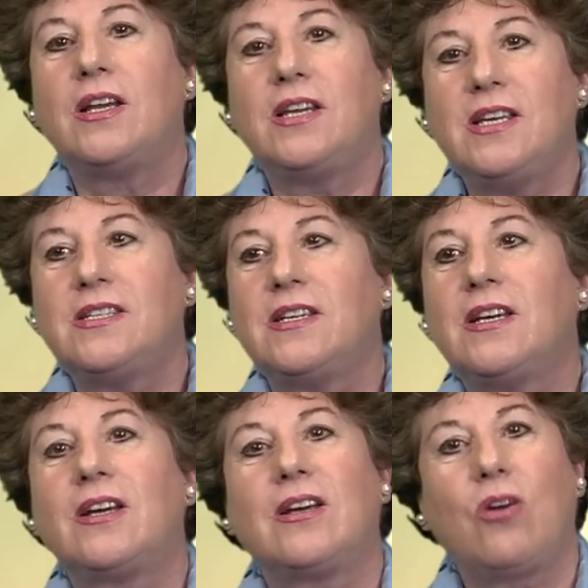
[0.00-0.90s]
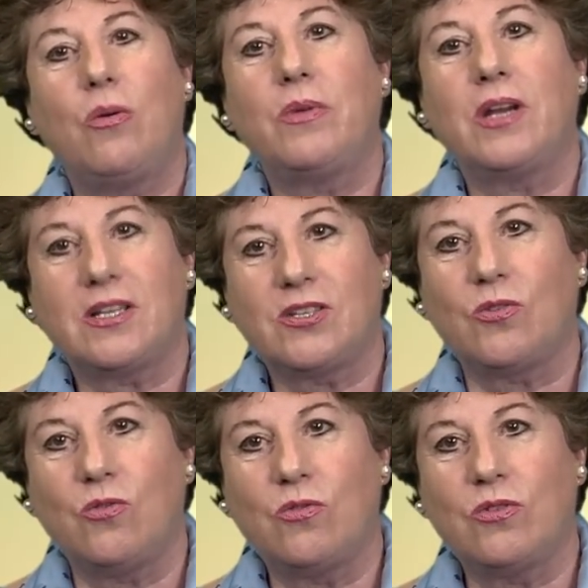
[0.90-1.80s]
Diese
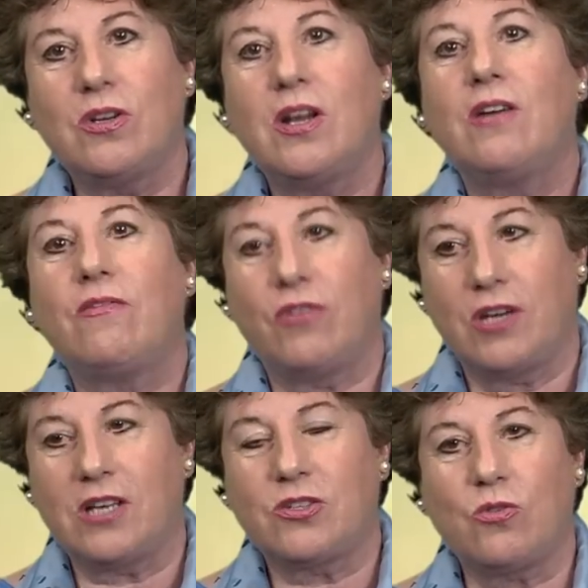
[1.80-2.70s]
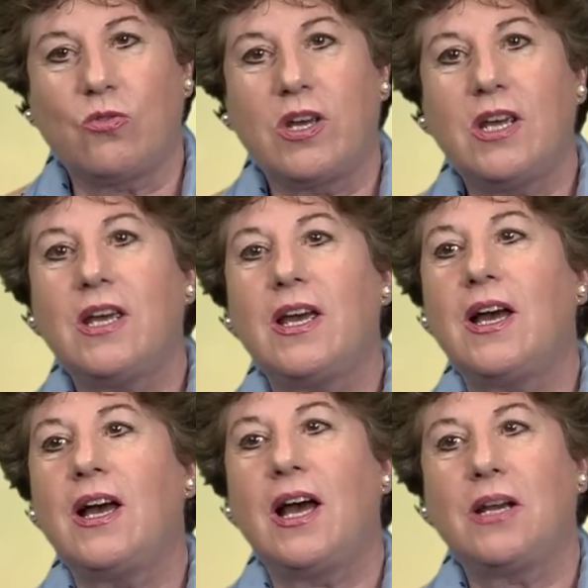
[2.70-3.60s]
Kombination von der Astrologie
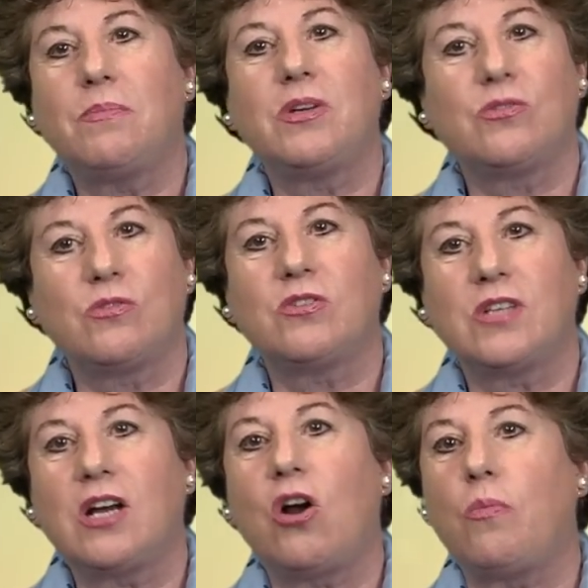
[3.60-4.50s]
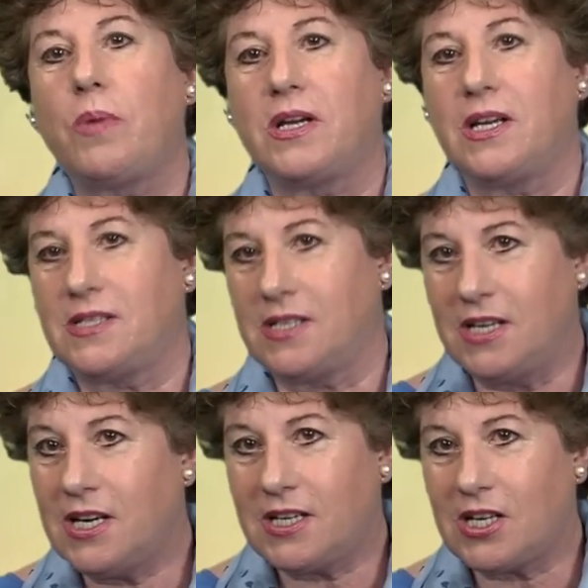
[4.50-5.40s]
her hat mich sozusagen auch
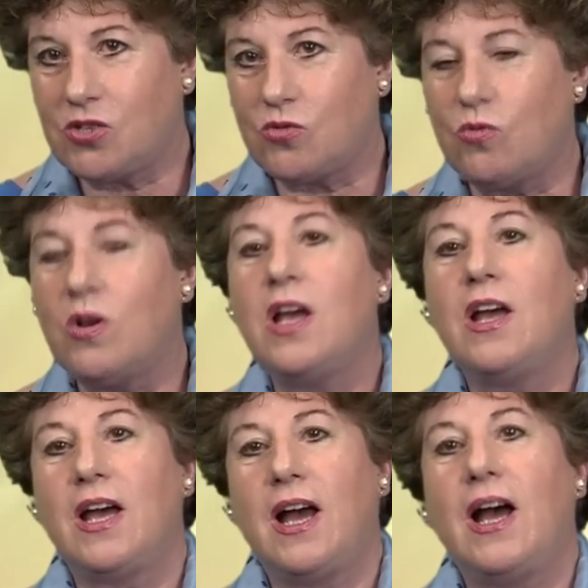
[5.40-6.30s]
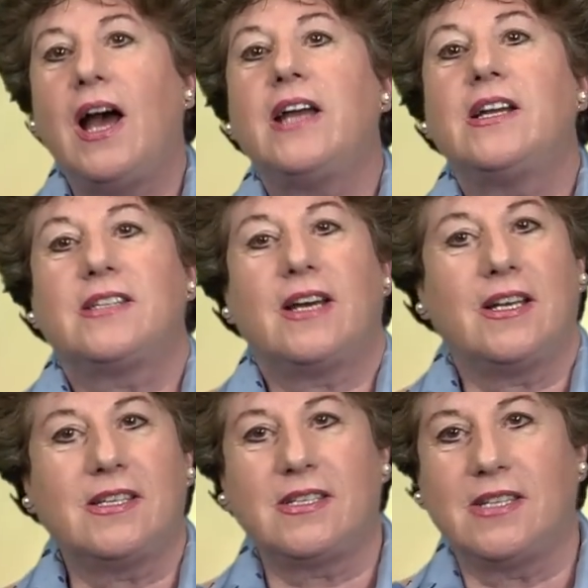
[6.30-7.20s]
prädestiniert dazu,
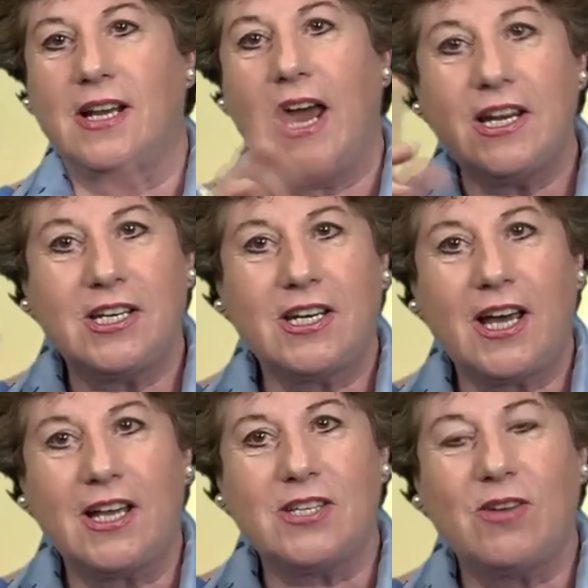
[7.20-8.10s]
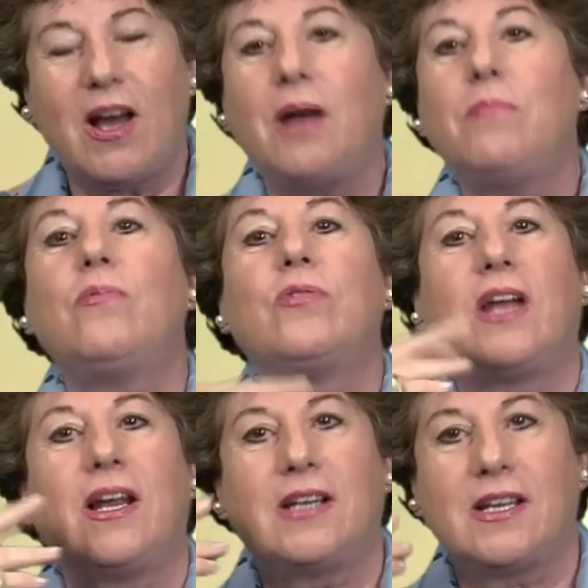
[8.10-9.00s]
einerseits eine Leichtigkeit zu haben
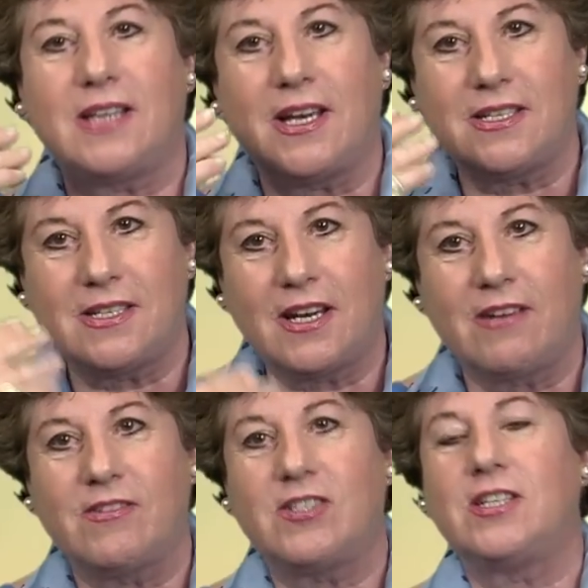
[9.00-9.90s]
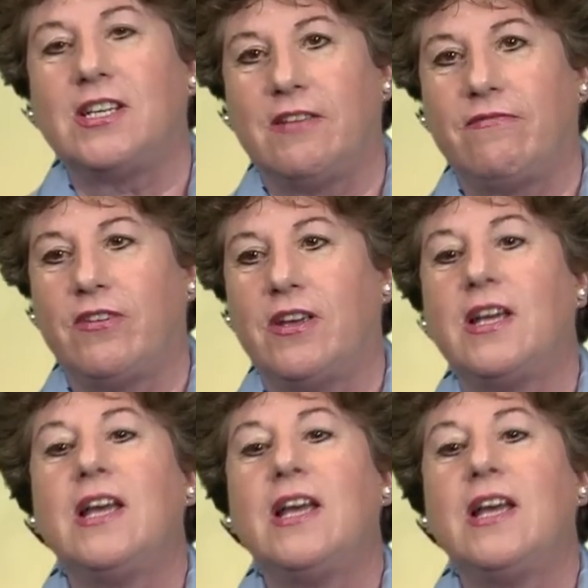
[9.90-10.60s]
und andererseits eine gewisse Tiefe.